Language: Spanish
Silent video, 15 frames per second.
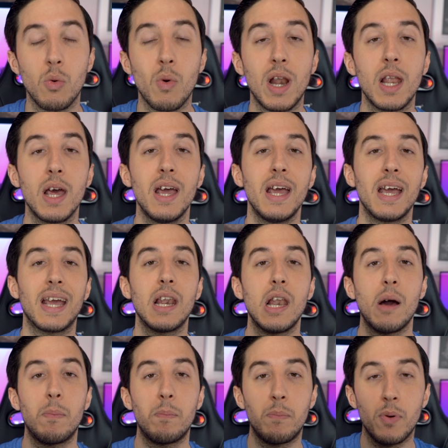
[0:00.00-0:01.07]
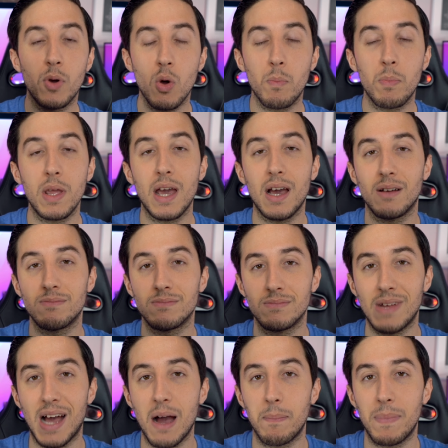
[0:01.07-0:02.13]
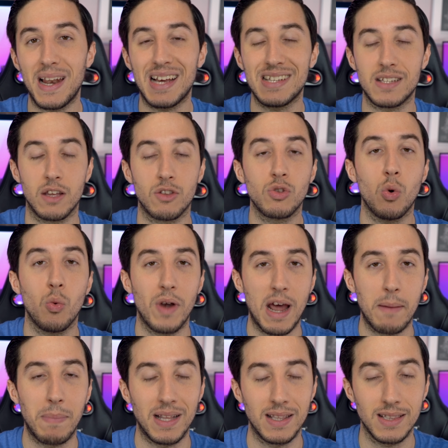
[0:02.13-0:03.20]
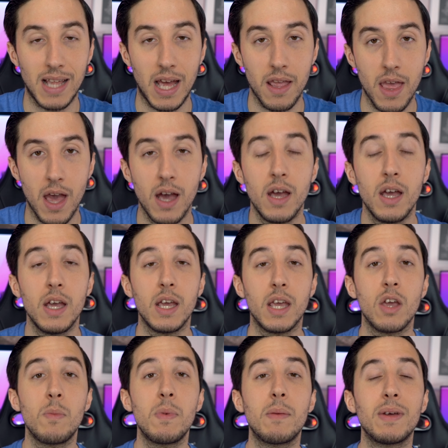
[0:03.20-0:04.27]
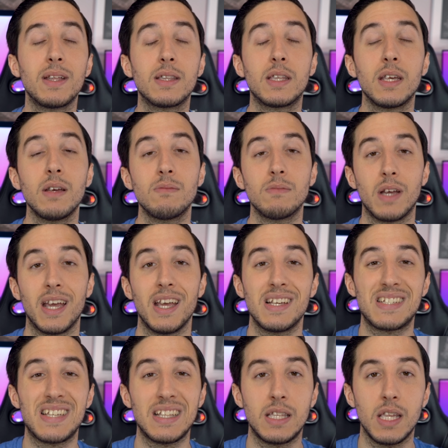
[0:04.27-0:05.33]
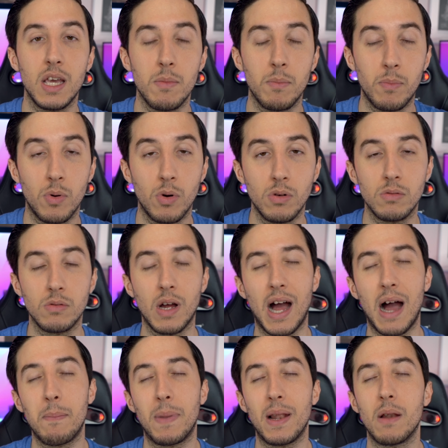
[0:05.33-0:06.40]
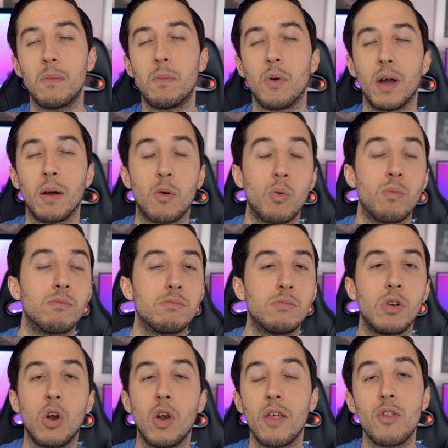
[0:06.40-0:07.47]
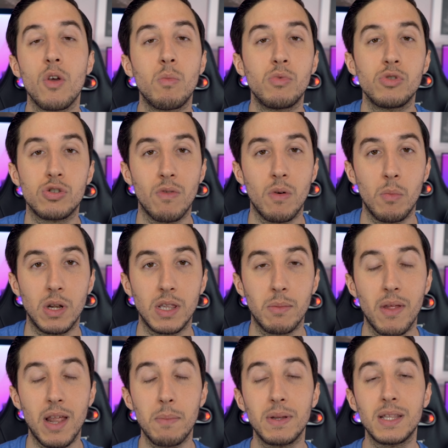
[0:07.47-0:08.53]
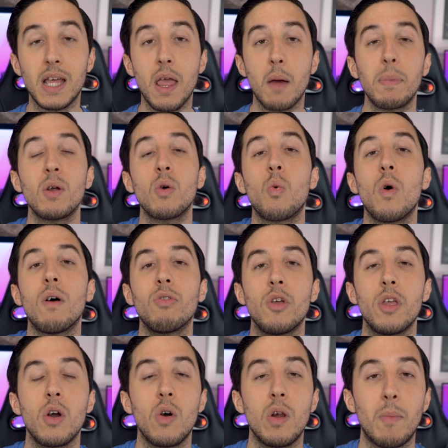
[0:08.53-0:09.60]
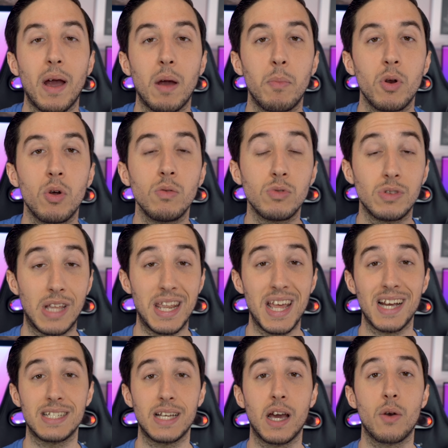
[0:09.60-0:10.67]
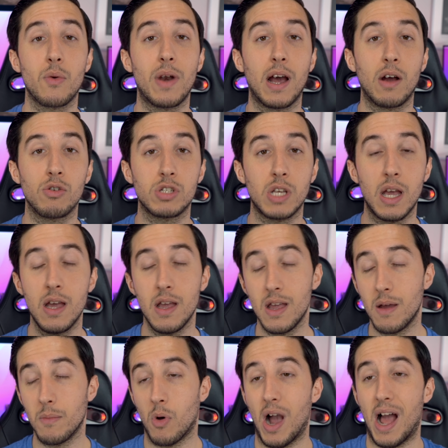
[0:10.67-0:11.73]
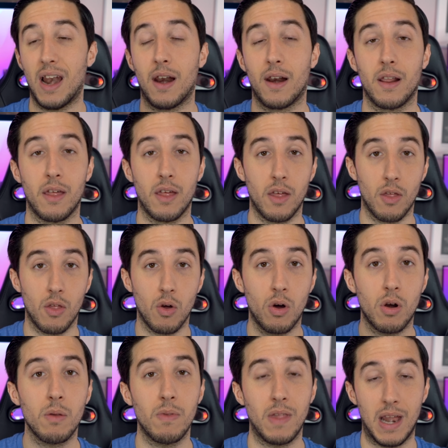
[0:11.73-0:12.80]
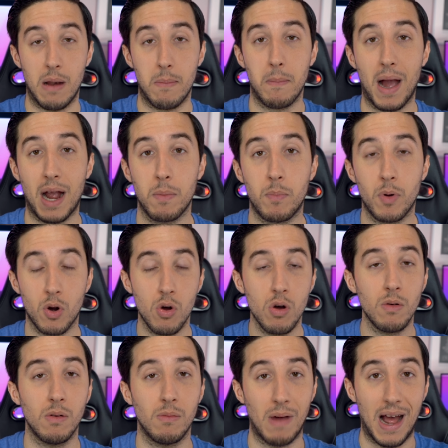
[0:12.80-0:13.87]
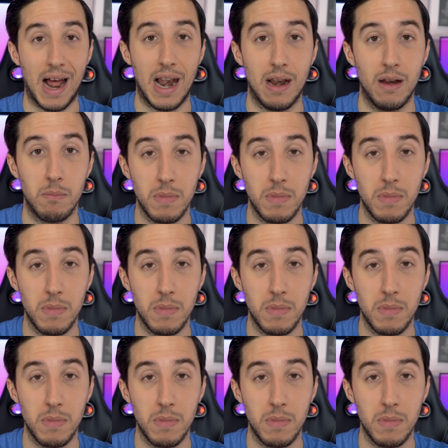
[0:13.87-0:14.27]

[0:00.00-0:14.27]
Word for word: igual que la propia Apple haciendo una pantalla. Y obviamente ese tiempo Apple pues no le dio mucho bombo al tema de las pantallas, pero cuando llegó el Mac Pro tenía que sacar una cosa pues alrededor del Mac Pro al